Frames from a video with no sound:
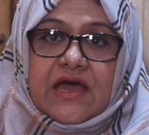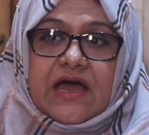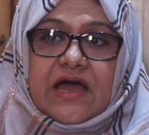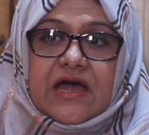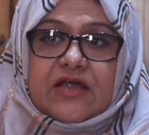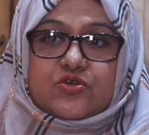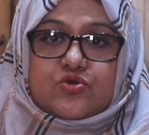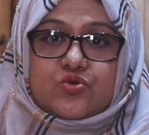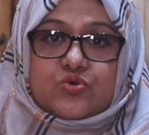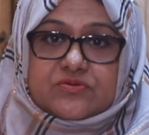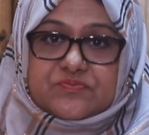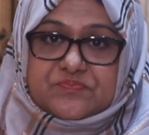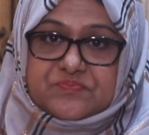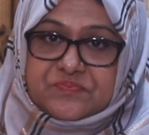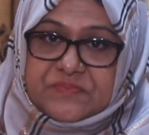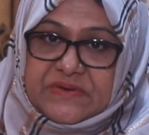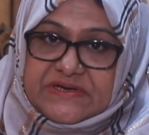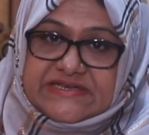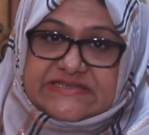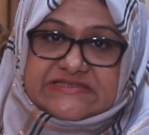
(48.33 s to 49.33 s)
আর ঠোঁট
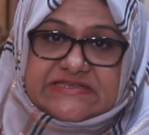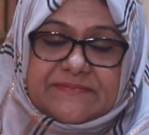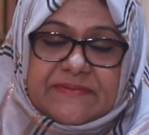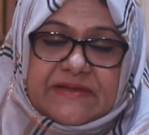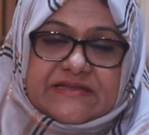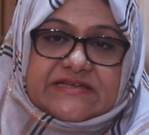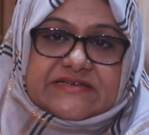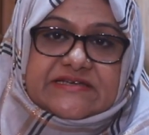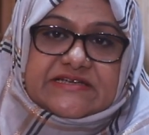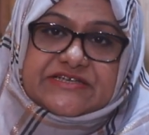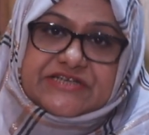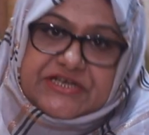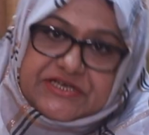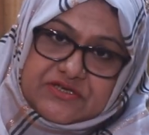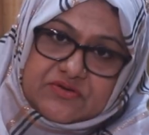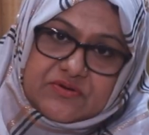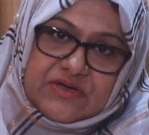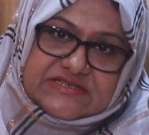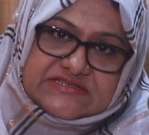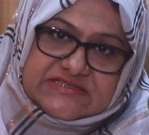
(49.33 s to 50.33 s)
পেটে যে ব্যথাটা
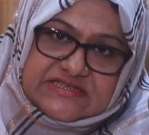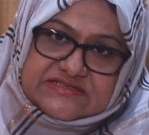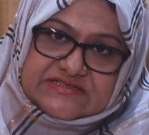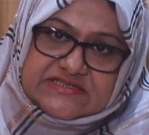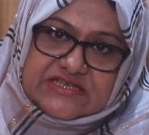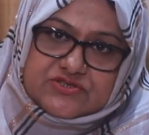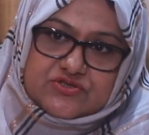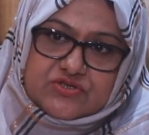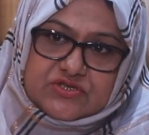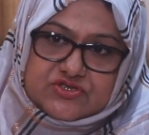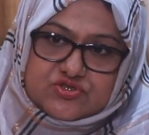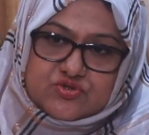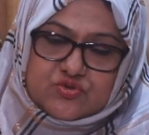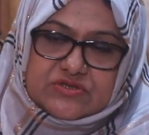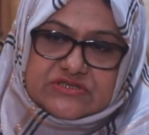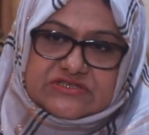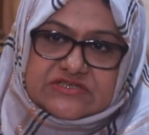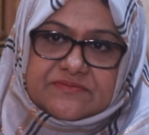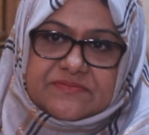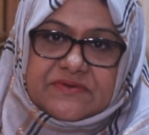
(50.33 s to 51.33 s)
সেটাও আস্তে আস্তে আসলে
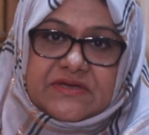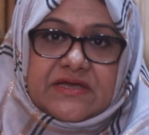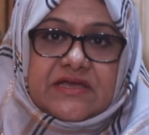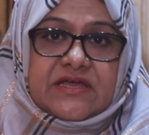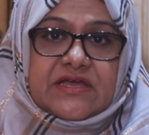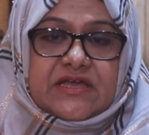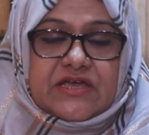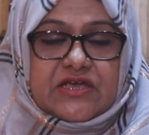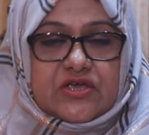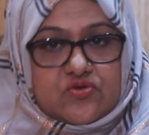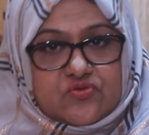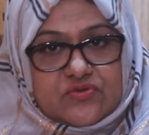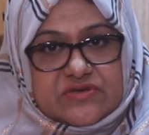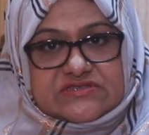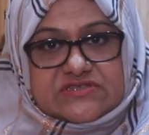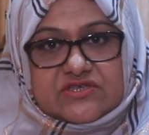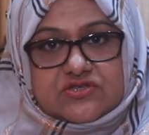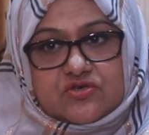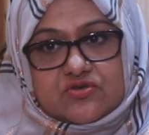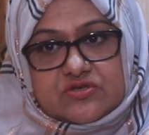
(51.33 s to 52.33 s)
চলে যাবে
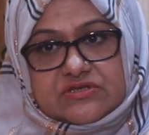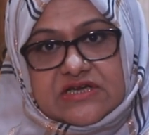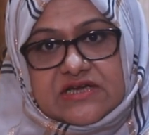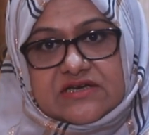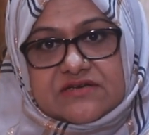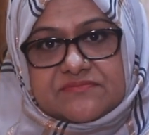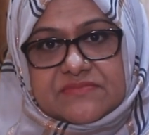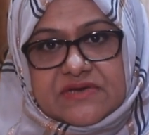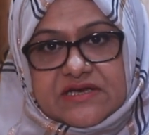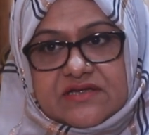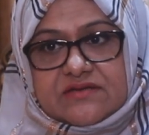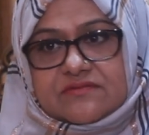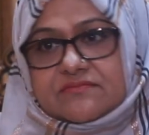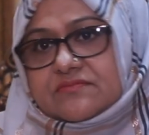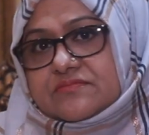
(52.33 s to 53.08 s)
ইউটোরাসে যখন ঠান মানে